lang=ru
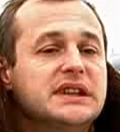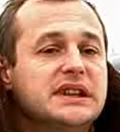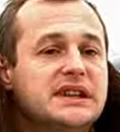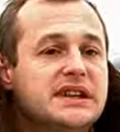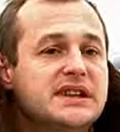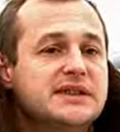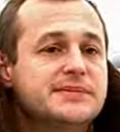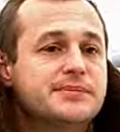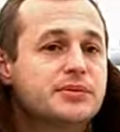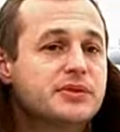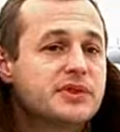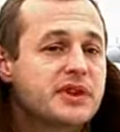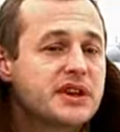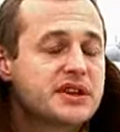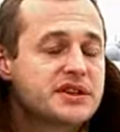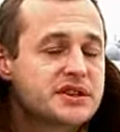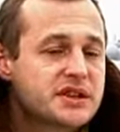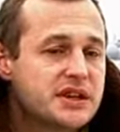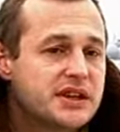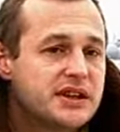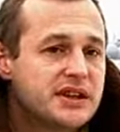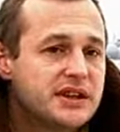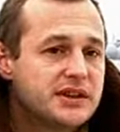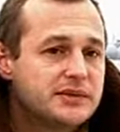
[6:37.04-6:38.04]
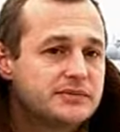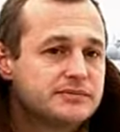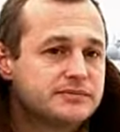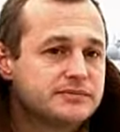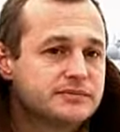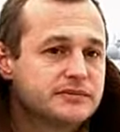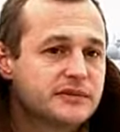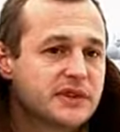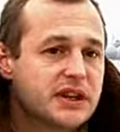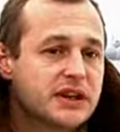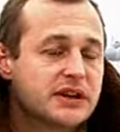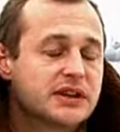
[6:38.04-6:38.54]
Есть путь решения,
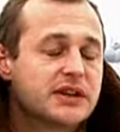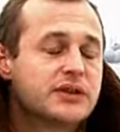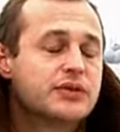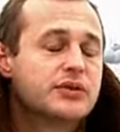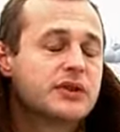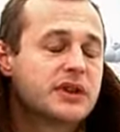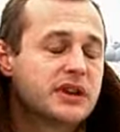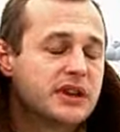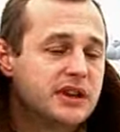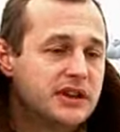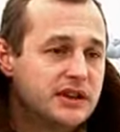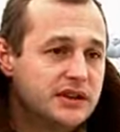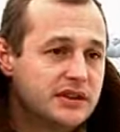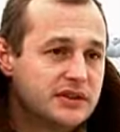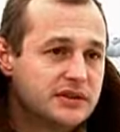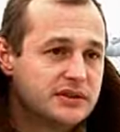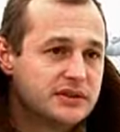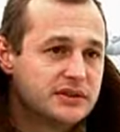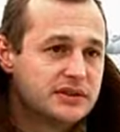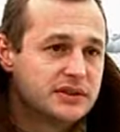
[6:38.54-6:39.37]
как на Украине.